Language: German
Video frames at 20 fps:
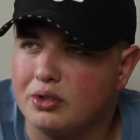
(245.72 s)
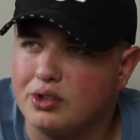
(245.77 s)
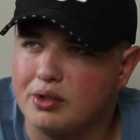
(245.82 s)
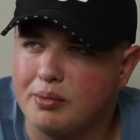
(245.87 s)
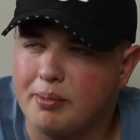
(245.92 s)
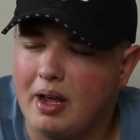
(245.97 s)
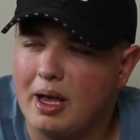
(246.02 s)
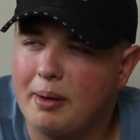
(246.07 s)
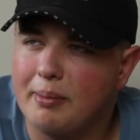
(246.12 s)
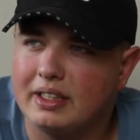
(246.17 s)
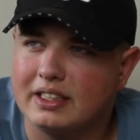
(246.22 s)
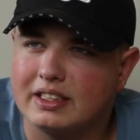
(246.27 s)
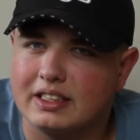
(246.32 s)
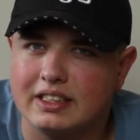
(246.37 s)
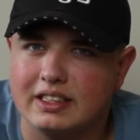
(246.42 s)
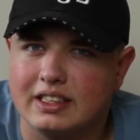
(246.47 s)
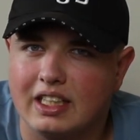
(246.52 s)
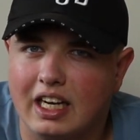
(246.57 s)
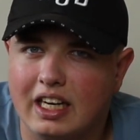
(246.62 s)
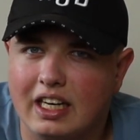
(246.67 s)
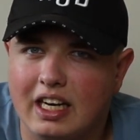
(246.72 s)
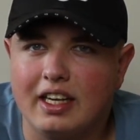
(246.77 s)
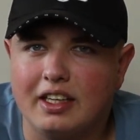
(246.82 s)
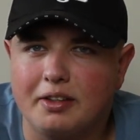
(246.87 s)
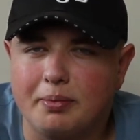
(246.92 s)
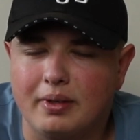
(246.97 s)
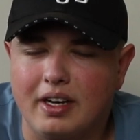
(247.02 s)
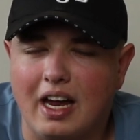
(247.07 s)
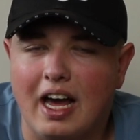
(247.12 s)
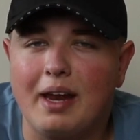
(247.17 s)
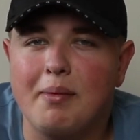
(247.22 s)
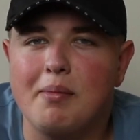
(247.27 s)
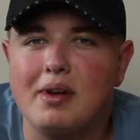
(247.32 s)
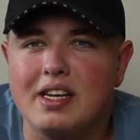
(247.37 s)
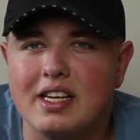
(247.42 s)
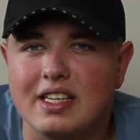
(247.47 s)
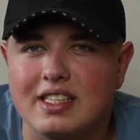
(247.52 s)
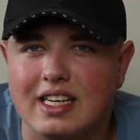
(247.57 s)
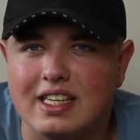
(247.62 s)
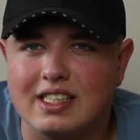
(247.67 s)
ich, schon mehrmals gesagt. Ich bin 1,96
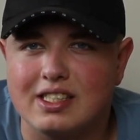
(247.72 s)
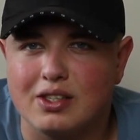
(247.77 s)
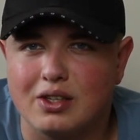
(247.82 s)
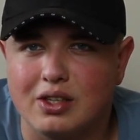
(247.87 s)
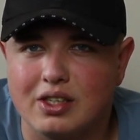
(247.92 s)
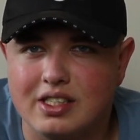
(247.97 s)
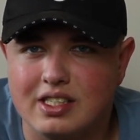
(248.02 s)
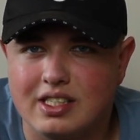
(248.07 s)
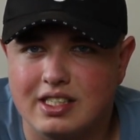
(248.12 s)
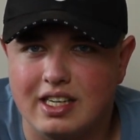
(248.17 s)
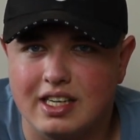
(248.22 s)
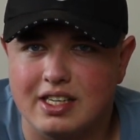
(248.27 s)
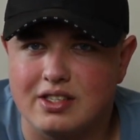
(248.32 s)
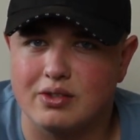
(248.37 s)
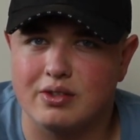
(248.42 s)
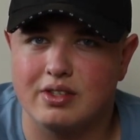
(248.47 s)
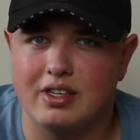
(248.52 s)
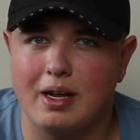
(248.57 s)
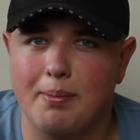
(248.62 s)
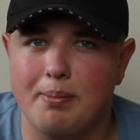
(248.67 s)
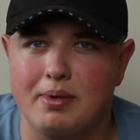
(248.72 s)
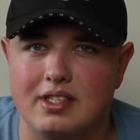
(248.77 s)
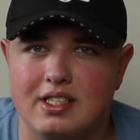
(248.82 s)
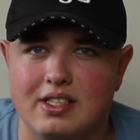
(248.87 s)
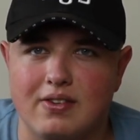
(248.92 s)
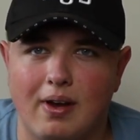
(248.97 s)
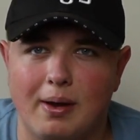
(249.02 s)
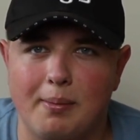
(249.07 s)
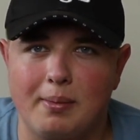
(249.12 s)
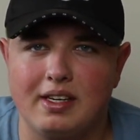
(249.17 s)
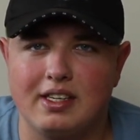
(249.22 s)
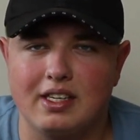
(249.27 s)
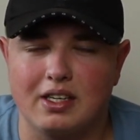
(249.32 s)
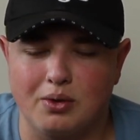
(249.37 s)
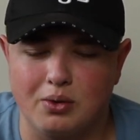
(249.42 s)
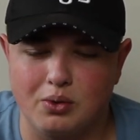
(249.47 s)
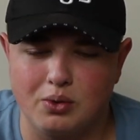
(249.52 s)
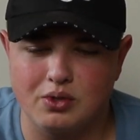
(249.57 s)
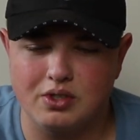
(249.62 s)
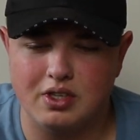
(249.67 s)
Meter, also knappe 2 Meter
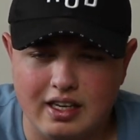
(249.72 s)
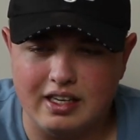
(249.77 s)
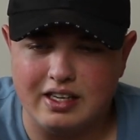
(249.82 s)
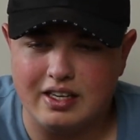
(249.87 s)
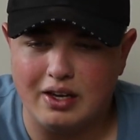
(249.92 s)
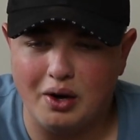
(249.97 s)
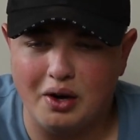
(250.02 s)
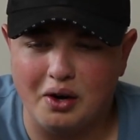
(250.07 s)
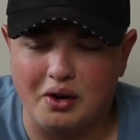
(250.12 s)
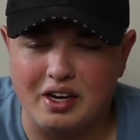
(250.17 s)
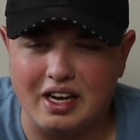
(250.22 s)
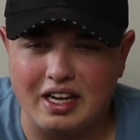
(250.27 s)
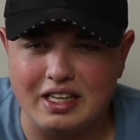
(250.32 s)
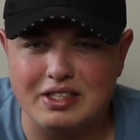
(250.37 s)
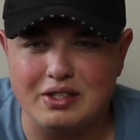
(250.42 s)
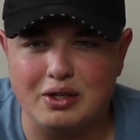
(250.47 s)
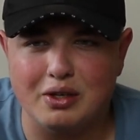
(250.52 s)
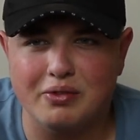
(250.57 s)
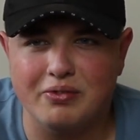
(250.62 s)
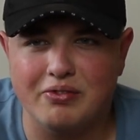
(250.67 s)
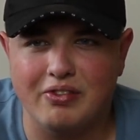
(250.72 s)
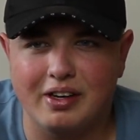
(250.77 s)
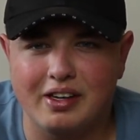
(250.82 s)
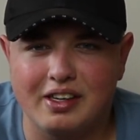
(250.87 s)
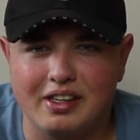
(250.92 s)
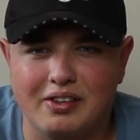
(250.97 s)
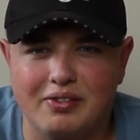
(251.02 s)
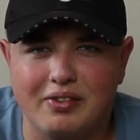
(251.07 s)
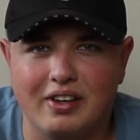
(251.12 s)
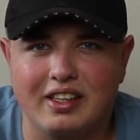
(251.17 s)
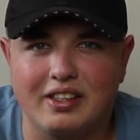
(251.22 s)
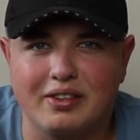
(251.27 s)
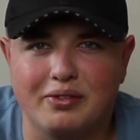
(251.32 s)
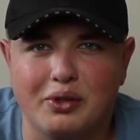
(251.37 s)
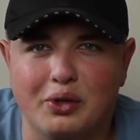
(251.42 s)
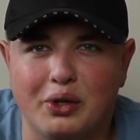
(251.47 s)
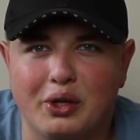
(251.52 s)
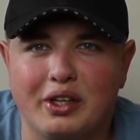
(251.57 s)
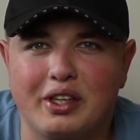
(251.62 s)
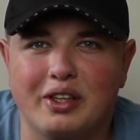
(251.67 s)
groß. Ich höre auch ganz oft, wenn ich welche
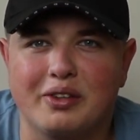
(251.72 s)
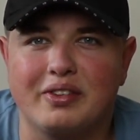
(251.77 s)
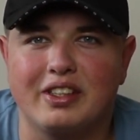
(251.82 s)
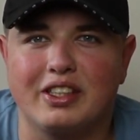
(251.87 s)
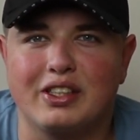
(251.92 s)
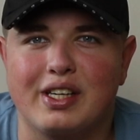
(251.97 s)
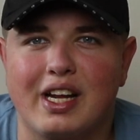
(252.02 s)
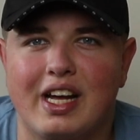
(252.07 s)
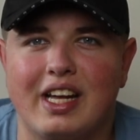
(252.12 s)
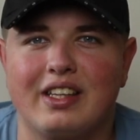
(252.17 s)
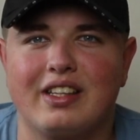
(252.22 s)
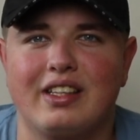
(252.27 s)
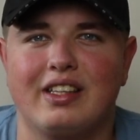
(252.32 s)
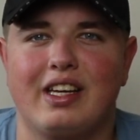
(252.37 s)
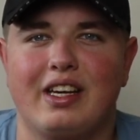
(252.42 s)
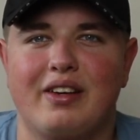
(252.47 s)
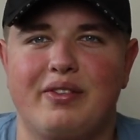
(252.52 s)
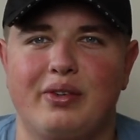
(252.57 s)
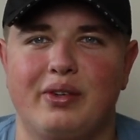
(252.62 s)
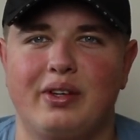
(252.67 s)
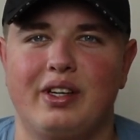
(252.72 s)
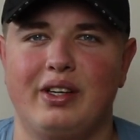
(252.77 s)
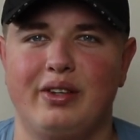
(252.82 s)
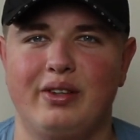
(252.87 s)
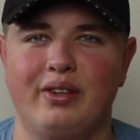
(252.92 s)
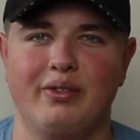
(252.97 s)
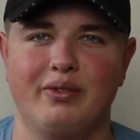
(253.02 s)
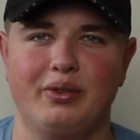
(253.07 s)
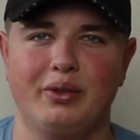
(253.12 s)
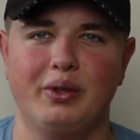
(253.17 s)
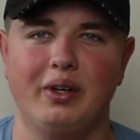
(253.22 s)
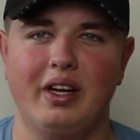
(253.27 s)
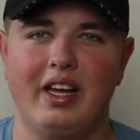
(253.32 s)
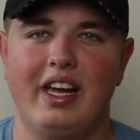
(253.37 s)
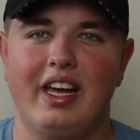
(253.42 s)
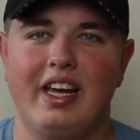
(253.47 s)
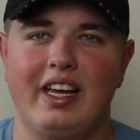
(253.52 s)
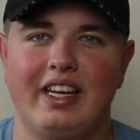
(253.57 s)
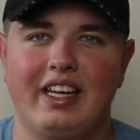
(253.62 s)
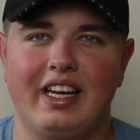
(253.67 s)
von euch auf der Straße treffe oder irgendwo,
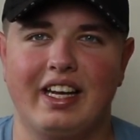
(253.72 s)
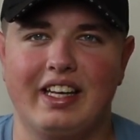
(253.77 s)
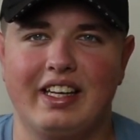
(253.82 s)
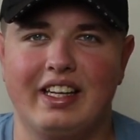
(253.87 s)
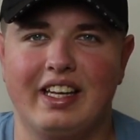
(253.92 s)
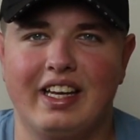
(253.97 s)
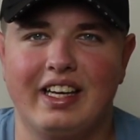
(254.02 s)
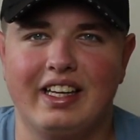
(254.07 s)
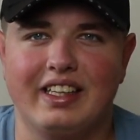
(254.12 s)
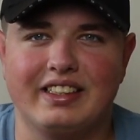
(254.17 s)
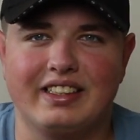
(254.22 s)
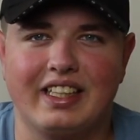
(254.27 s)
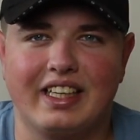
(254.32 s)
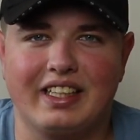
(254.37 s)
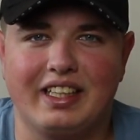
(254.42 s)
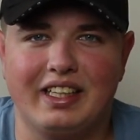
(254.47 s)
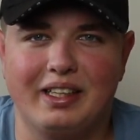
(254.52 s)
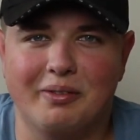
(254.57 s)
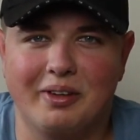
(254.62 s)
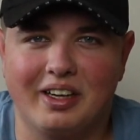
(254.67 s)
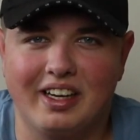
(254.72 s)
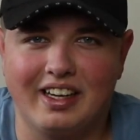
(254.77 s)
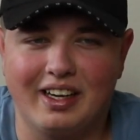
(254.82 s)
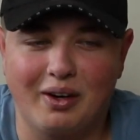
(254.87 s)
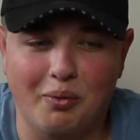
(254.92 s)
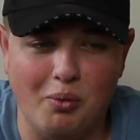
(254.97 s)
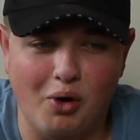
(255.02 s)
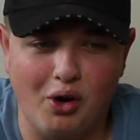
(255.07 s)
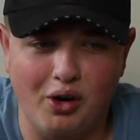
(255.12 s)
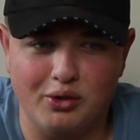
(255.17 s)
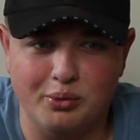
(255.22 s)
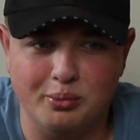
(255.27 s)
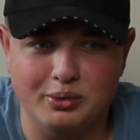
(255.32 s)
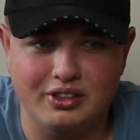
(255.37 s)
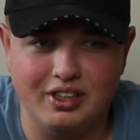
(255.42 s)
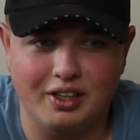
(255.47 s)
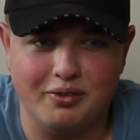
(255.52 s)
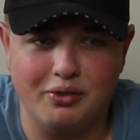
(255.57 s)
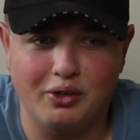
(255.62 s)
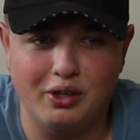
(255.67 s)
dann äh, sagt ihr immer, boah, du
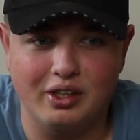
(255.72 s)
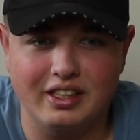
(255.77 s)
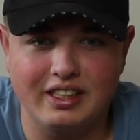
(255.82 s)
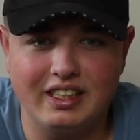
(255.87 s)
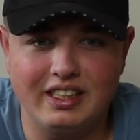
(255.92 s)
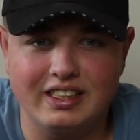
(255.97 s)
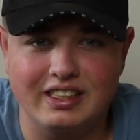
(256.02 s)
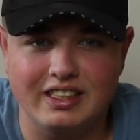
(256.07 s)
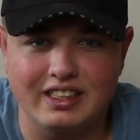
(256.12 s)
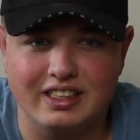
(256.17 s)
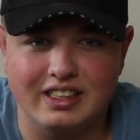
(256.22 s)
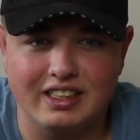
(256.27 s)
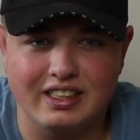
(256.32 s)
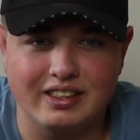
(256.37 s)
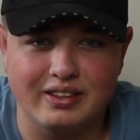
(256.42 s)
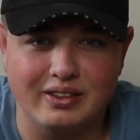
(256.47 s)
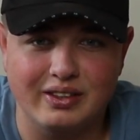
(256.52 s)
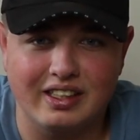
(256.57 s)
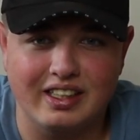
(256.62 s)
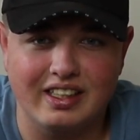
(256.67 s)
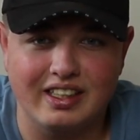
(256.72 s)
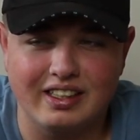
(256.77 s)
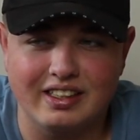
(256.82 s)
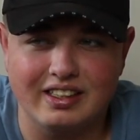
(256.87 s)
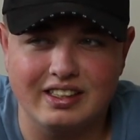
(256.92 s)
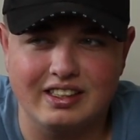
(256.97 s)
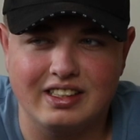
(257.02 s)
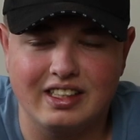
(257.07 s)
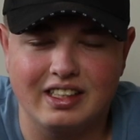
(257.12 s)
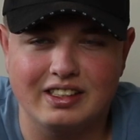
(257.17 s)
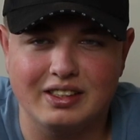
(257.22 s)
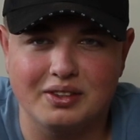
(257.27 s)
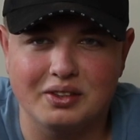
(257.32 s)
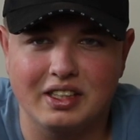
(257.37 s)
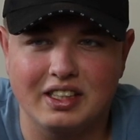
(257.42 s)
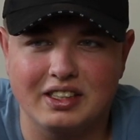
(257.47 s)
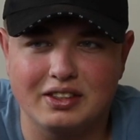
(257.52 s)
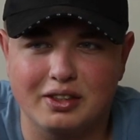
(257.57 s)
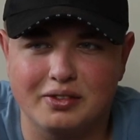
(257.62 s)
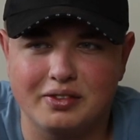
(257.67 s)
bist ja voll riesig. Oder ich lese auch
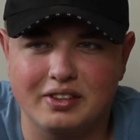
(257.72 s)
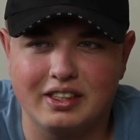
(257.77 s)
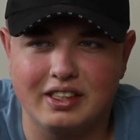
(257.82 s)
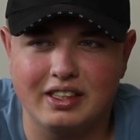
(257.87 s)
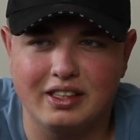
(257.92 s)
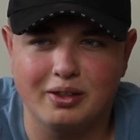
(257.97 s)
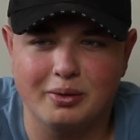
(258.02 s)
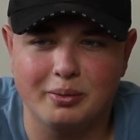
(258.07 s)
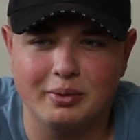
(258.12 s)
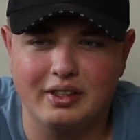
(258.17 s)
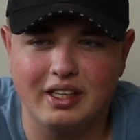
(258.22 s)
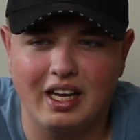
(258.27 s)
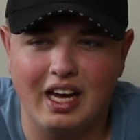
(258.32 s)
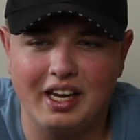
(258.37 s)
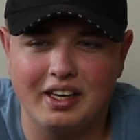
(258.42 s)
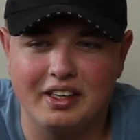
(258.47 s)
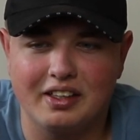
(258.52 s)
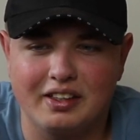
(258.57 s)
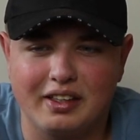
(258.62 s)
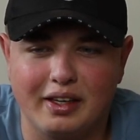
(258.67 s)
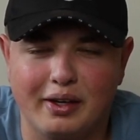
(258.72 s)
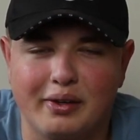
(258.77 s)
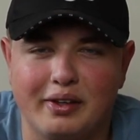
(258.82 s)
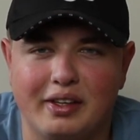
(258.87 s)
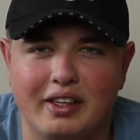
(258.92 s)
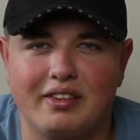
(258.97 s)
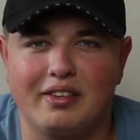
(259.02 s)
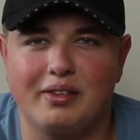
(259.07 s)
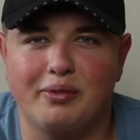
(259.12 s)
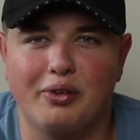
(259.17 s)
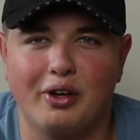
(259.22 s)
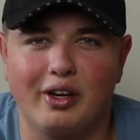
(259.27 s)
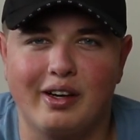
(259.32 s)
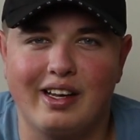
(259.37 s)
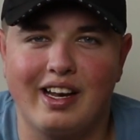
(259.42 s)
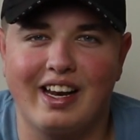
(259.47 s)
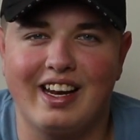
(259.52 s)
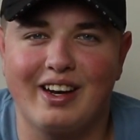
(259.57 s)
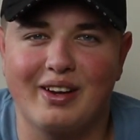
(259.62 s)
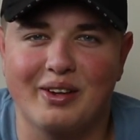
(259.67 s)
ganz oft in den Kommentaren, der und der sieht voll
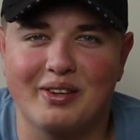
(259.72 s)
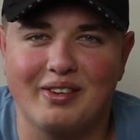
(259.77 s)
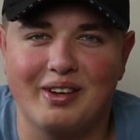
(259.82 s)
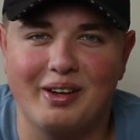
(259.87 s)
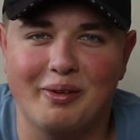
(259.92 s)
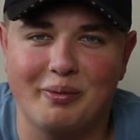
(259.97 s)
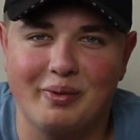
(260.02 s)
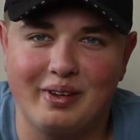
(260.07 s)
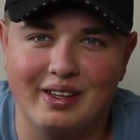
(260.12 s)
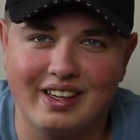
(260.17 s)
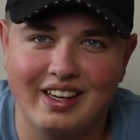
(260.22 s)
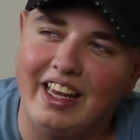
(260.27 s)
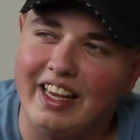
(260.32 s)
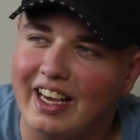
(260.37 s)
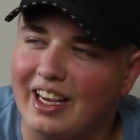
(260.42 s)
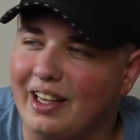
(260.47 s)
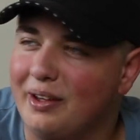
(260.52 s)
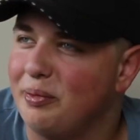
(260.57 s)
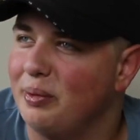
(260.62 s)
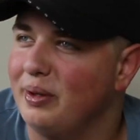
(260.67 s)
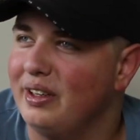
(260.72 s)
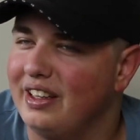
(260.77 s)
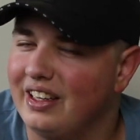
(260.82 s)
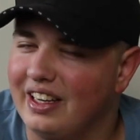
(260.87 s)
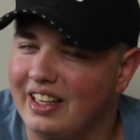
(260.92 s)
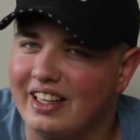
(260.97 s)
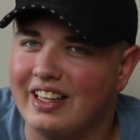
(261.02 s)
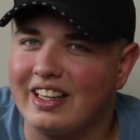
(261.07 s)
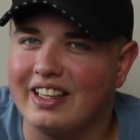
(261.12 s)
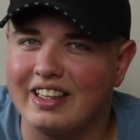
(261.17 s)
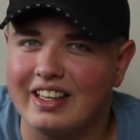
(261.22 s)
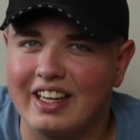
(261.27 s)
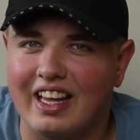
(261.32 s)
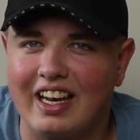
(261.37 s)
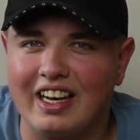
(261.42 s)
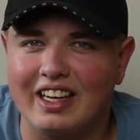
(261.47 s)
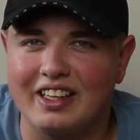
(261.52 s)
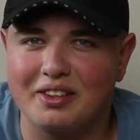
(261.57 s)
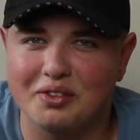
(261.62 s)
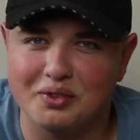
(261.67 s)
klein aus neben dir. Ja, ich bin äh,
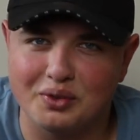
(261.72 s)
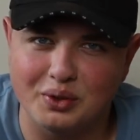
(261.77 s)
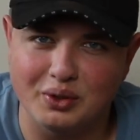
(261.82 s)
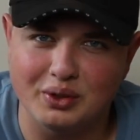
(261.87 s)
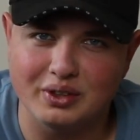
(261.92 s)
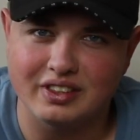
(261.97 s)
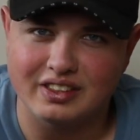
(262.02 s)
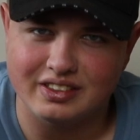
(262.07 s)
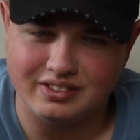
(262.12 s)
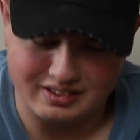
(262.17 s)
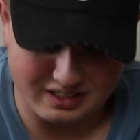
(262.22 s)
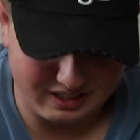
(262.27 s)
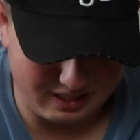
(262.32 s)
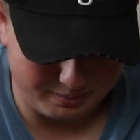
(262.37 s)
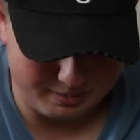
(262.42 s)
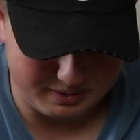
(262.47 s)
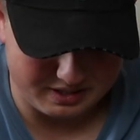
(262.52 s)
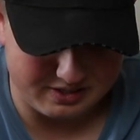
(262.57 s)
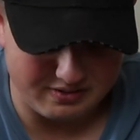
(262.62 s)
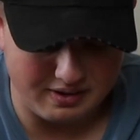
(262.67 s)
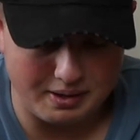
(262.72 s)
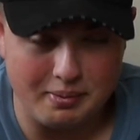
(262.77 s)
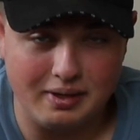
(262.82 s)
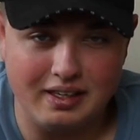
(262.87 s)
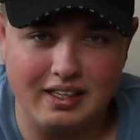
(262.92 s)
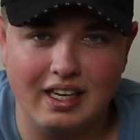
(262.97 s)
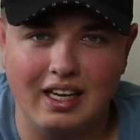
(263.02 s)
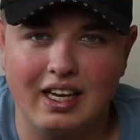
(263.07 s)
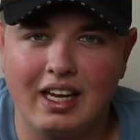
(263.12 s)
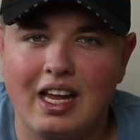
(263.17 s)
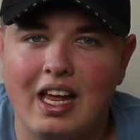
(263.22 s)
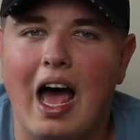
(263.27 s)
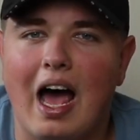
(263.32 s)
relativ groß, knappe 2 Meter.